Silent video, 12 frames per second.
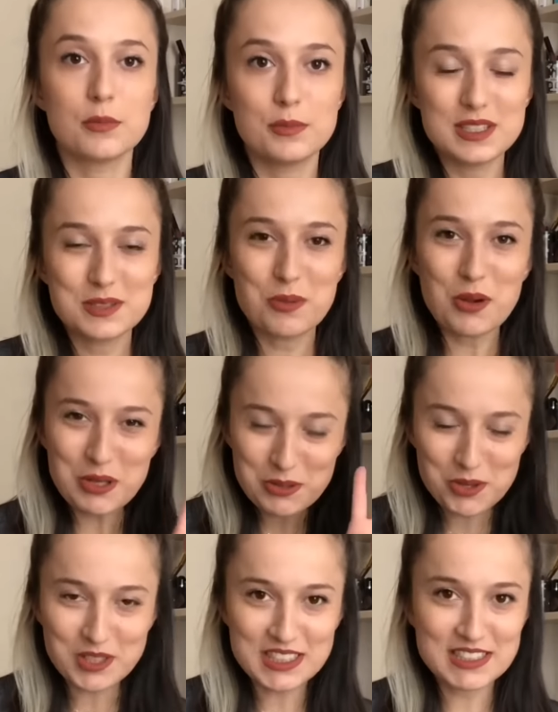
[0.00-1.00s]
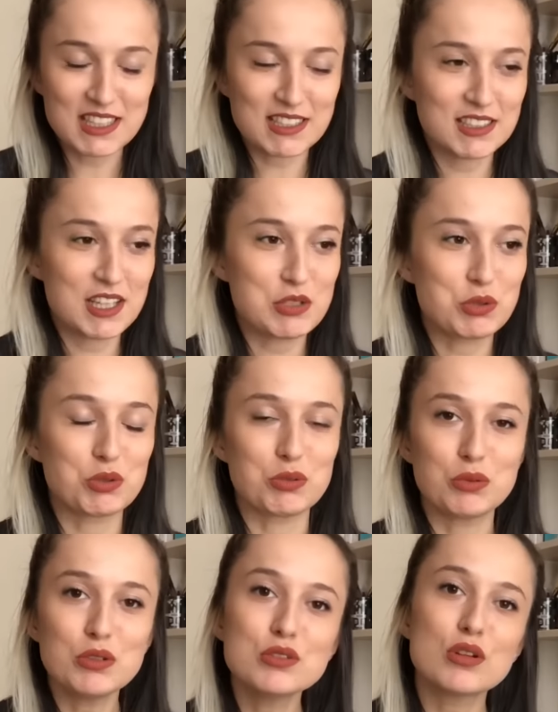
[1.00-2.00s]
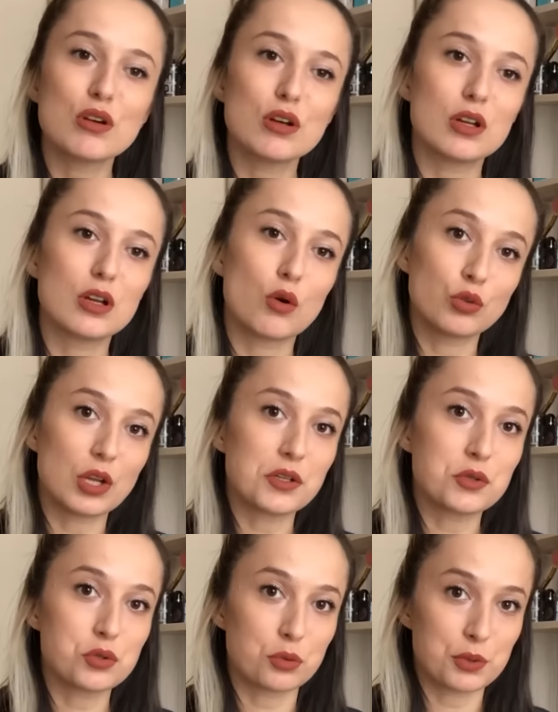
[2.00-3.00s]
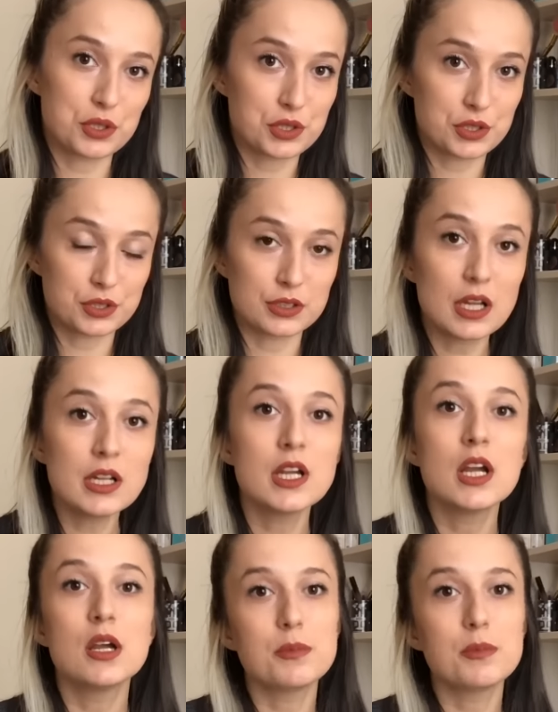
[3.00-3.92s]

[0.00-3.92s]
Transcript: biz böyle dört kız arkadaş grubuyuz. Ee, onlar da çok başarılılar.